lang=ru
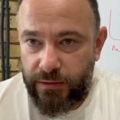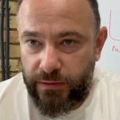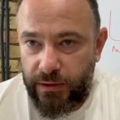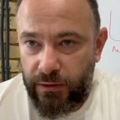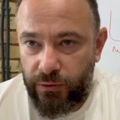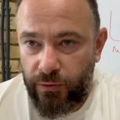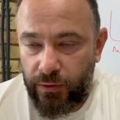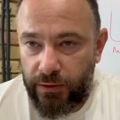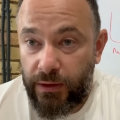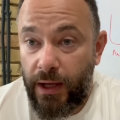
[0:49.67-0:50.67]
территории.
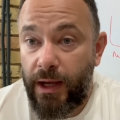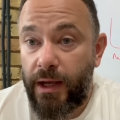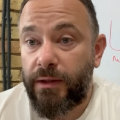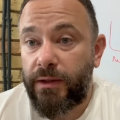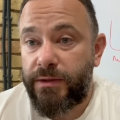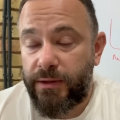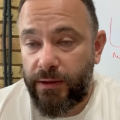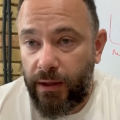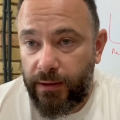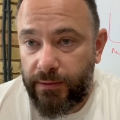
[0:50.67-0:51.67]
Да, это
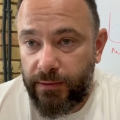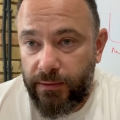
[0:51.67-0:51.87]
теракт.